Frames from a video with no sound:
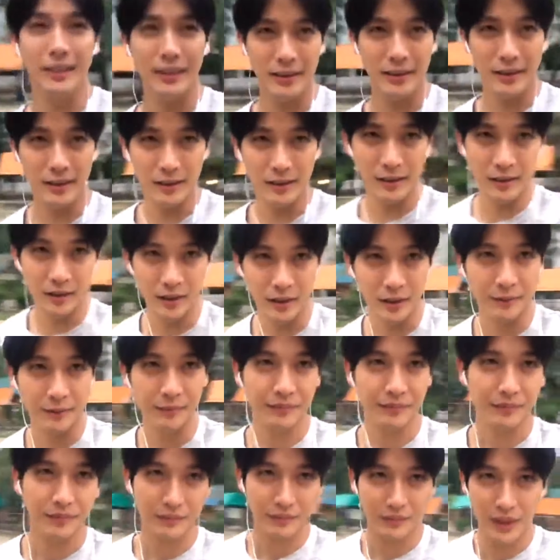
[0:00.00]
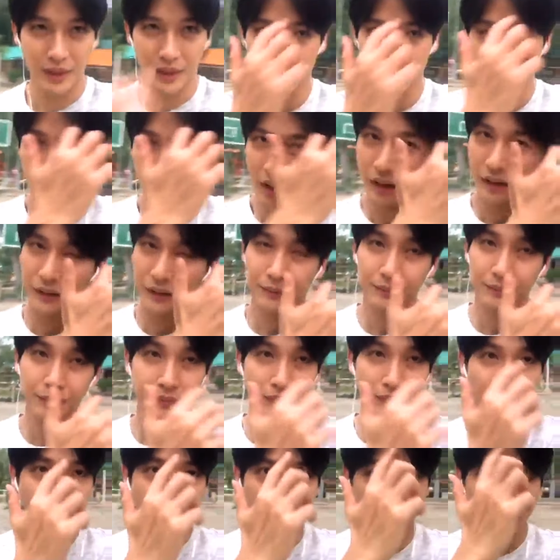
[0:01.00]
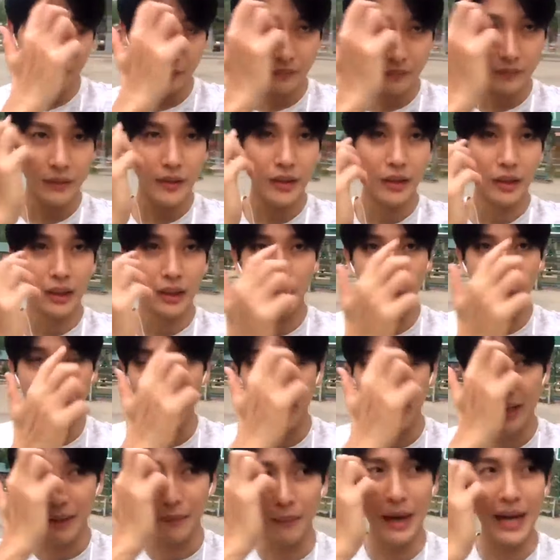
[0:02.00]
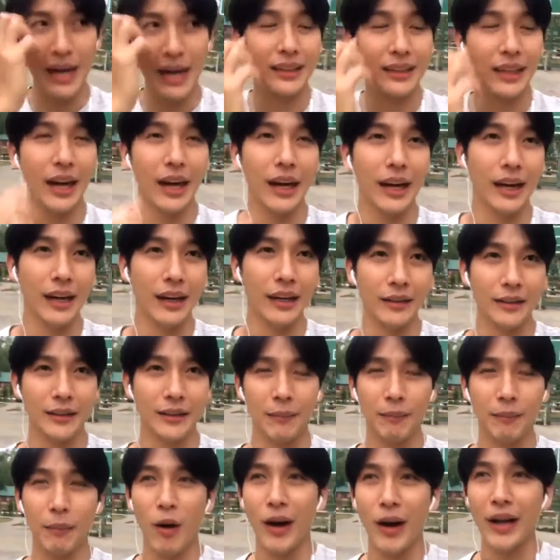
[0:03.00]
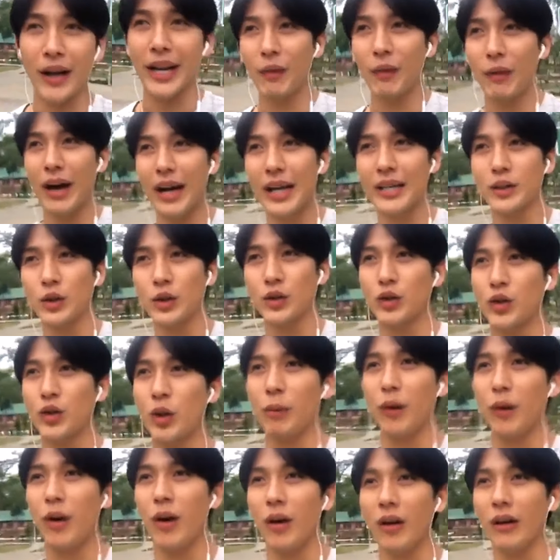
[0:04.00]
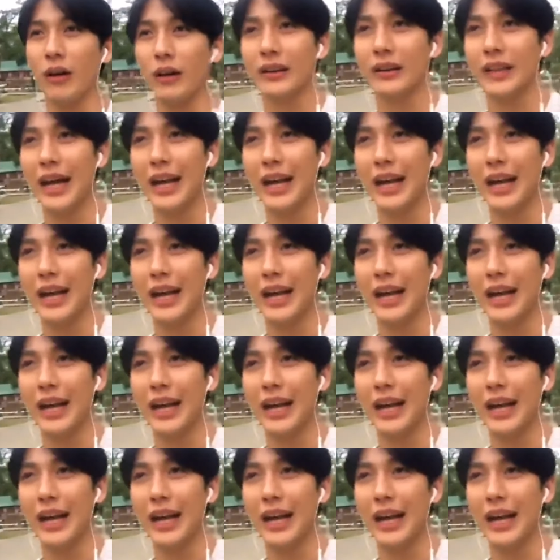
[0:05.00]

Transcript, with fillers: ไงเพราะมันแสบมากเลยอ่ะคือผมไม่สามารถเอ่อสปอยได้ว่าจุดจบของ